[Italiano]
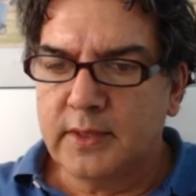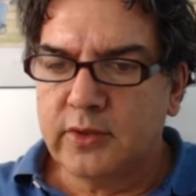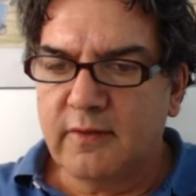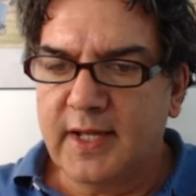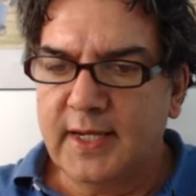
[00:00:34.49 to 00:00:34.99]
Per
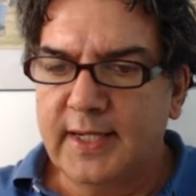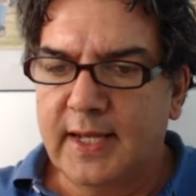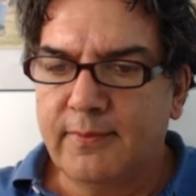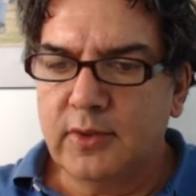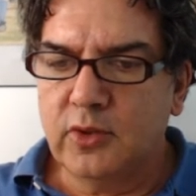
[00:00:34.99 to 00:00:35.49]
trovare il
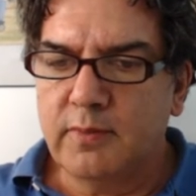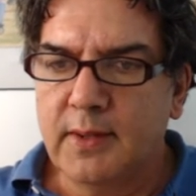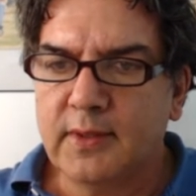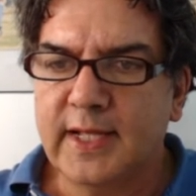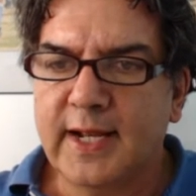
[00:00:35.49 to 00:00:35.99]
Napoli
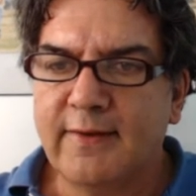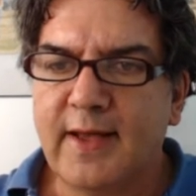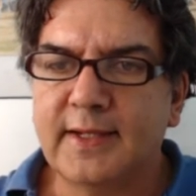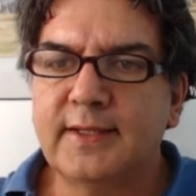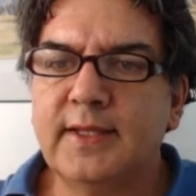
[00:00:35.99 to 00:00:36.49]
dobbiamo andare
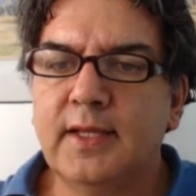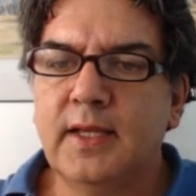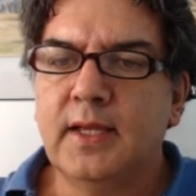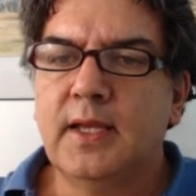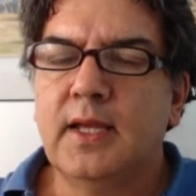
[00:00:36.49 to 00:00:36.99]
avanti,
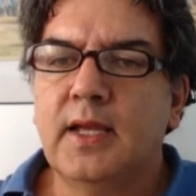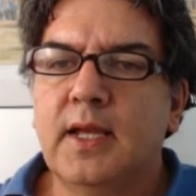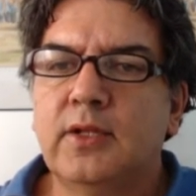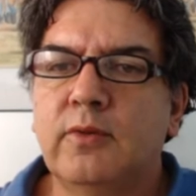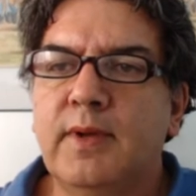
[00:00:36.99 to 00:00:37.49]

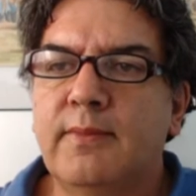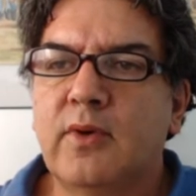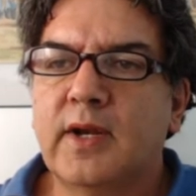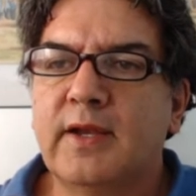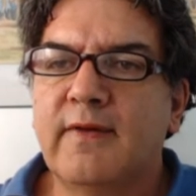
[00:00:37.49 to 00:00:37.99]

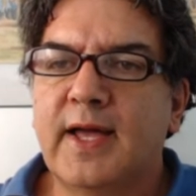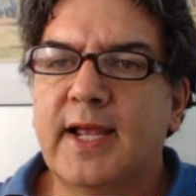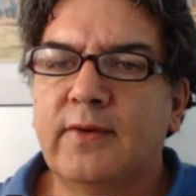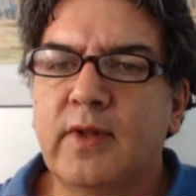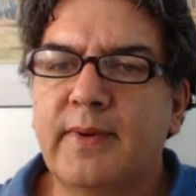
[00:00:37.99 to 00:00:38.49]
dobbiamo
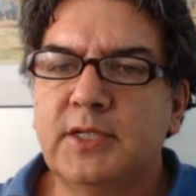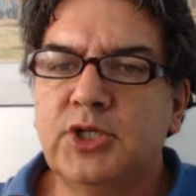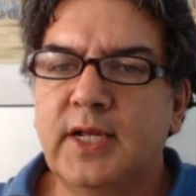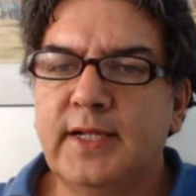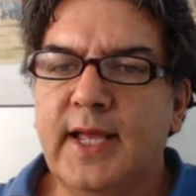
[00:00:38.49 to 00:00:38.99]
arrivare a una
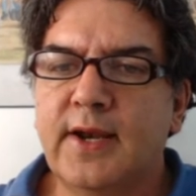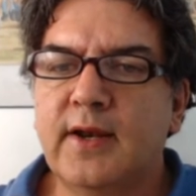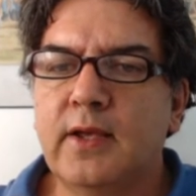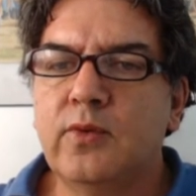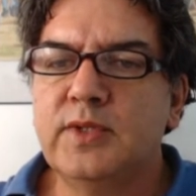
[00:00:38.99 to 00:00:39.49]
pagina
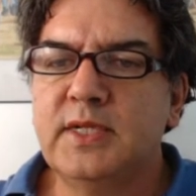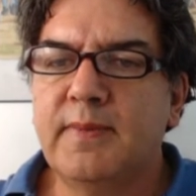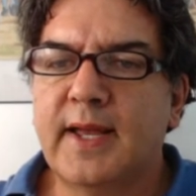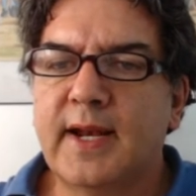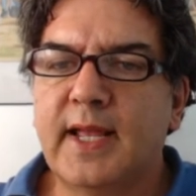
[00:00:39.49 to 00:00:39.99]
interna in cui
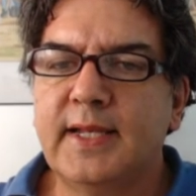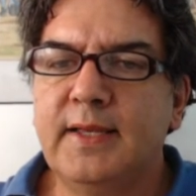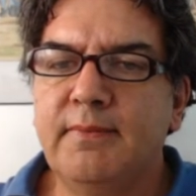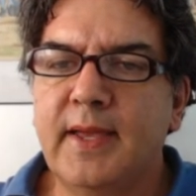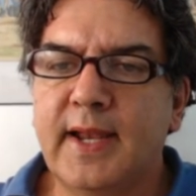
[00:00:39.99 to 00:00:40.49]
si parla
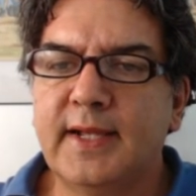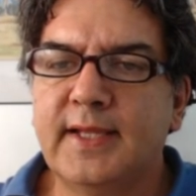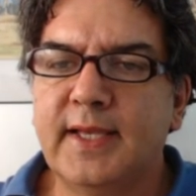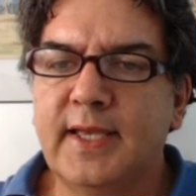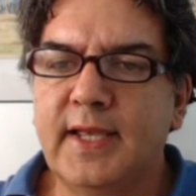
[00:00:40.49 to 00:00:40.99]
di
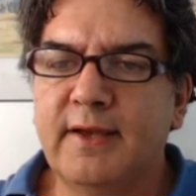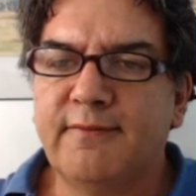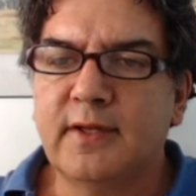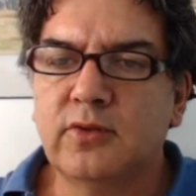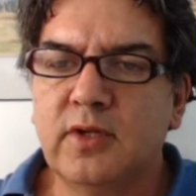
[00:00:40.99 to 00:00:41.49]
Meret che ieri ha
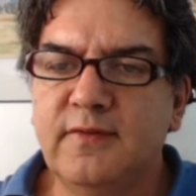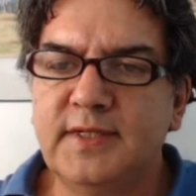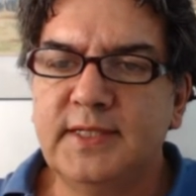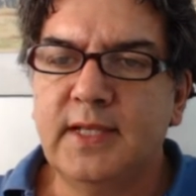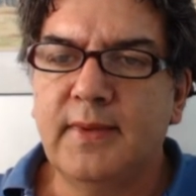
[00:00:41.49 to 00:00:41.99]
fatto le
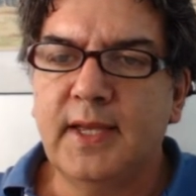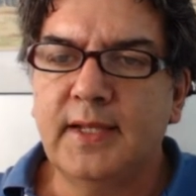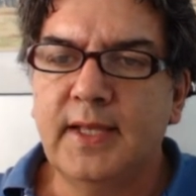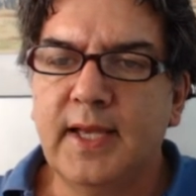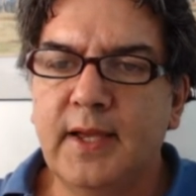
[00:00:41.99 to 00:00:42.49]
visite
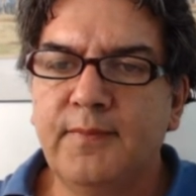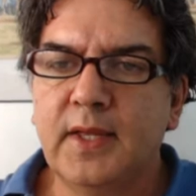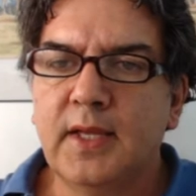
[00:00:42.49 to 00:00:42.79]
mediche,